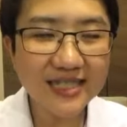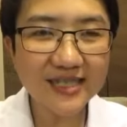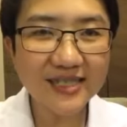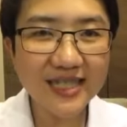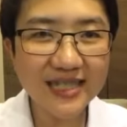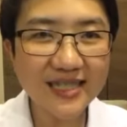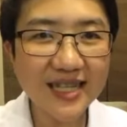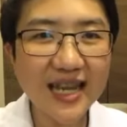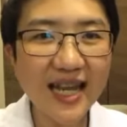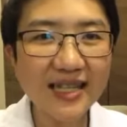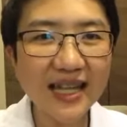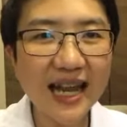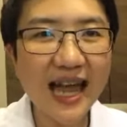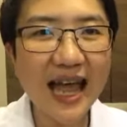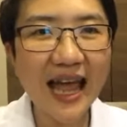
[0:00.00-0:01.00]
เจ็ดสัญญาณอัน
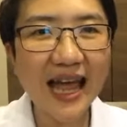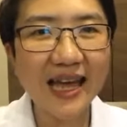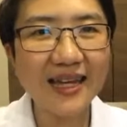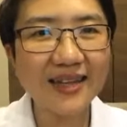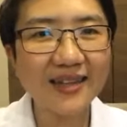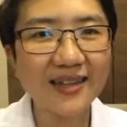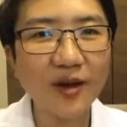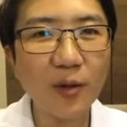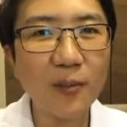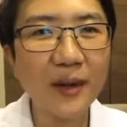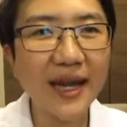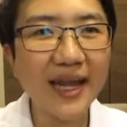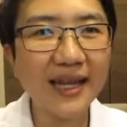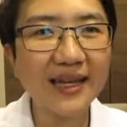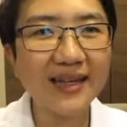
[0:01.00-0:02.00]
ตรายของมะ
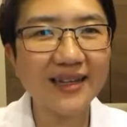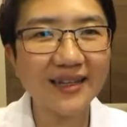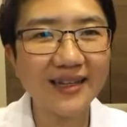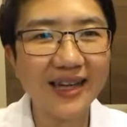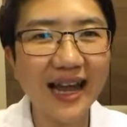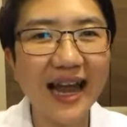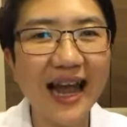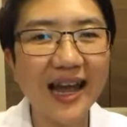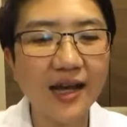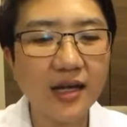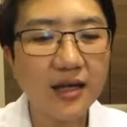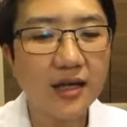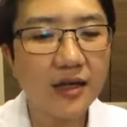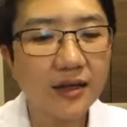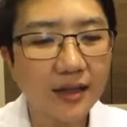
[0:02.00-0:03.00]
เร็งนะคะ
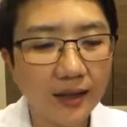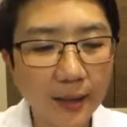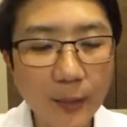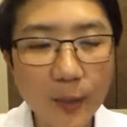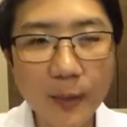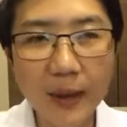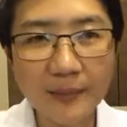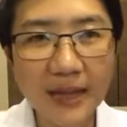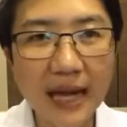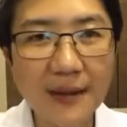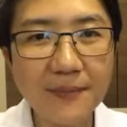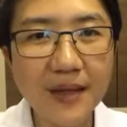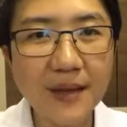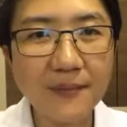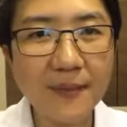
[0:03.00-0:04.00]
ระบบขับถ่าย
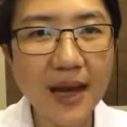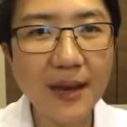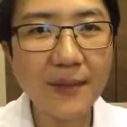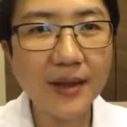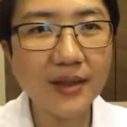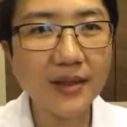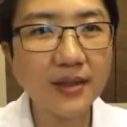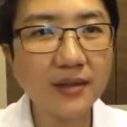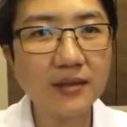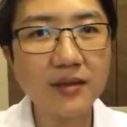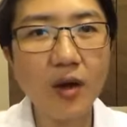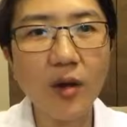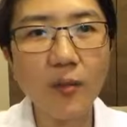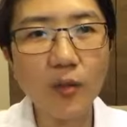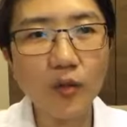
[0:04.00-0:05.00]
เปลี่ยนแปลงหมายถึง
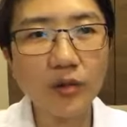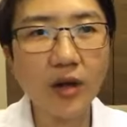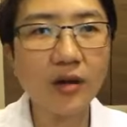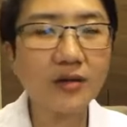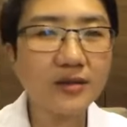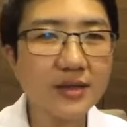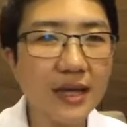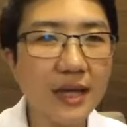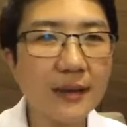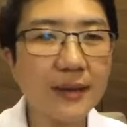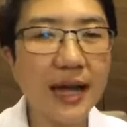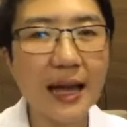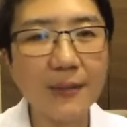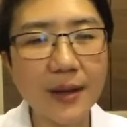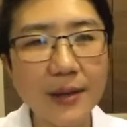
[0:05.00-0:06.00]
ท้องผูกท้องเสีย
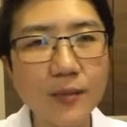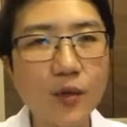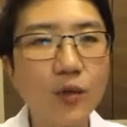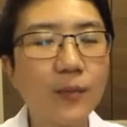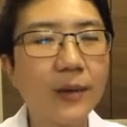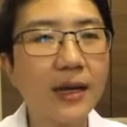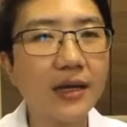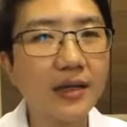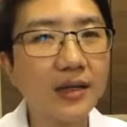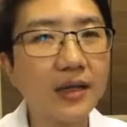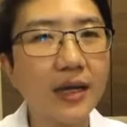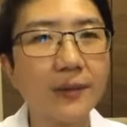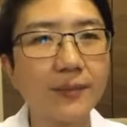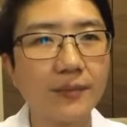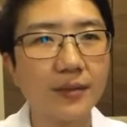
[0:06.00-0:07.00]
ถ่ายเป็นมูกเป็นเลือ
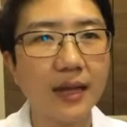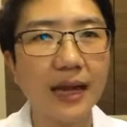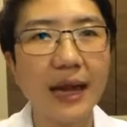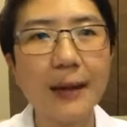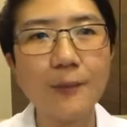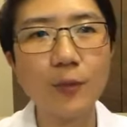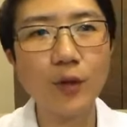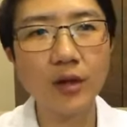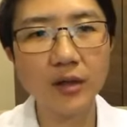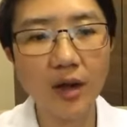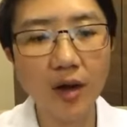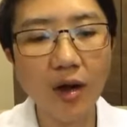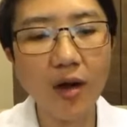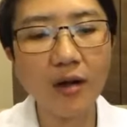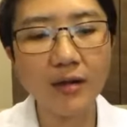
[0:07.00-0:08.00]
ดนะคะปวด
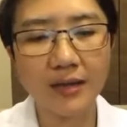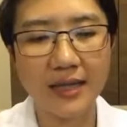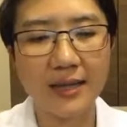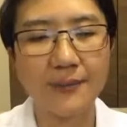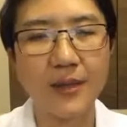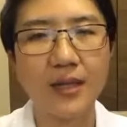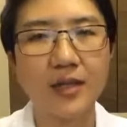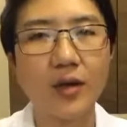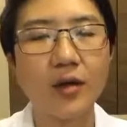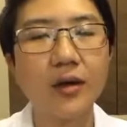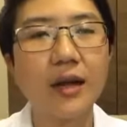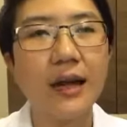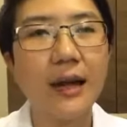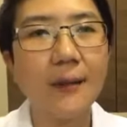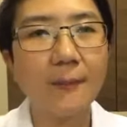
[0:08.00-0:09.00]
ท้องอย่างนี้เป็นต้น
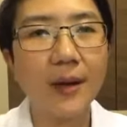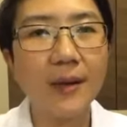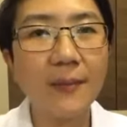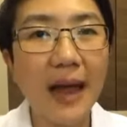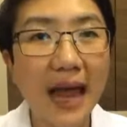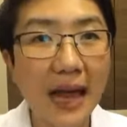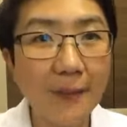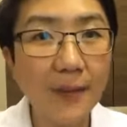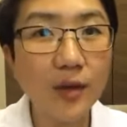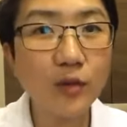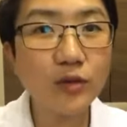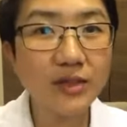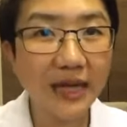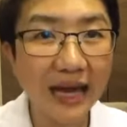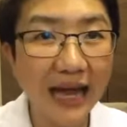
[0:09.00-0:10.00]
เป็นแผลไม่
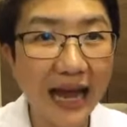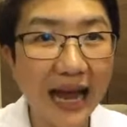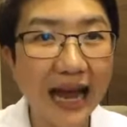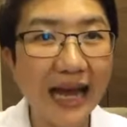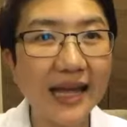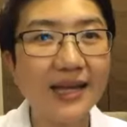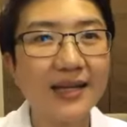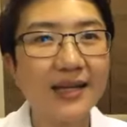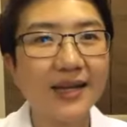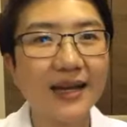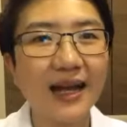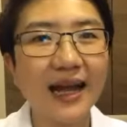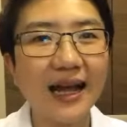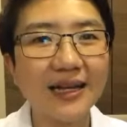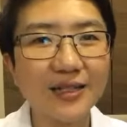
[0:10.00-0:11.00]
รู้จักหาย
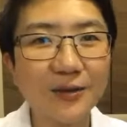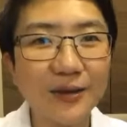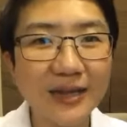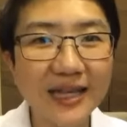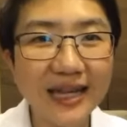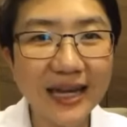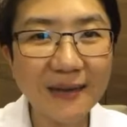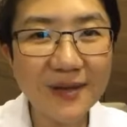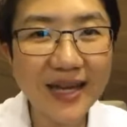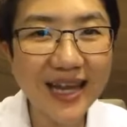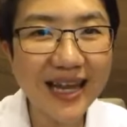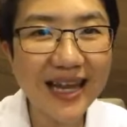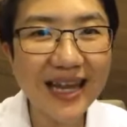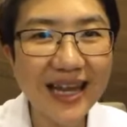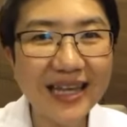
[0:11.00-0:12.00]
นะคะ สวัสดีค่ะพี่เอ
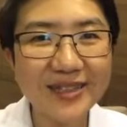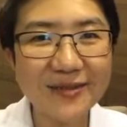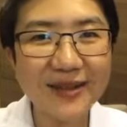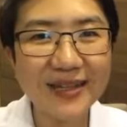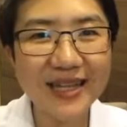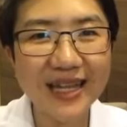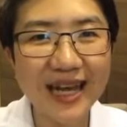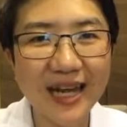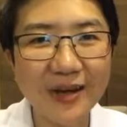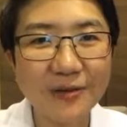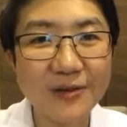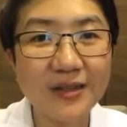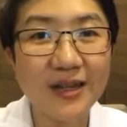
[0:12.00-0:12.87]
สวัสดีค่ะคุณ